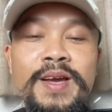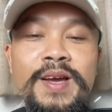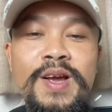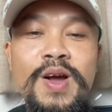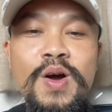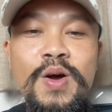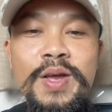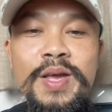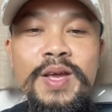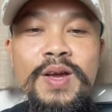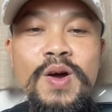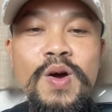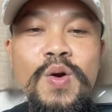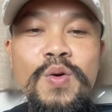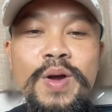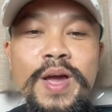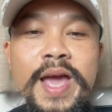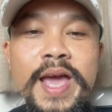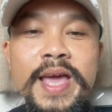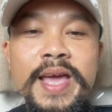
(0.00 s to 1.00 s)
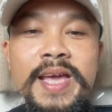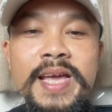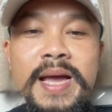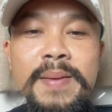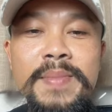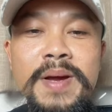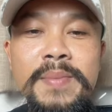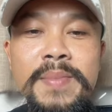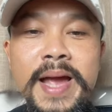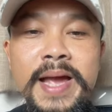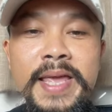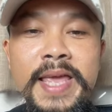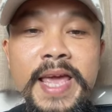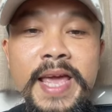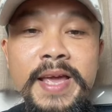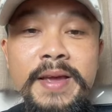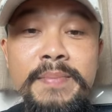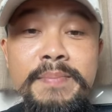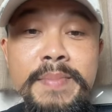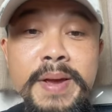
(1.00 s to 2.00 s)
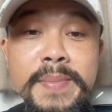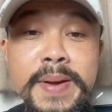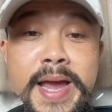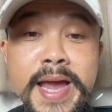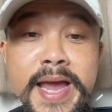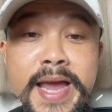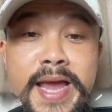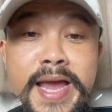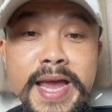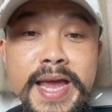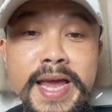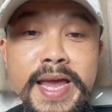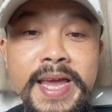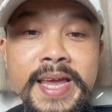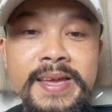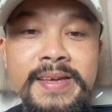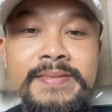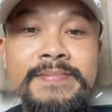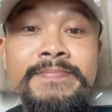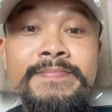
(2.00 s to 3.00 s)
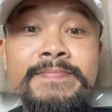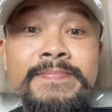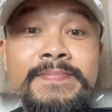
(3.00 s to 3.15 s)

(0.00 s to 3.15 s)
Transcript: Rồi ok, cảm ơn bạn nha. Bye bye.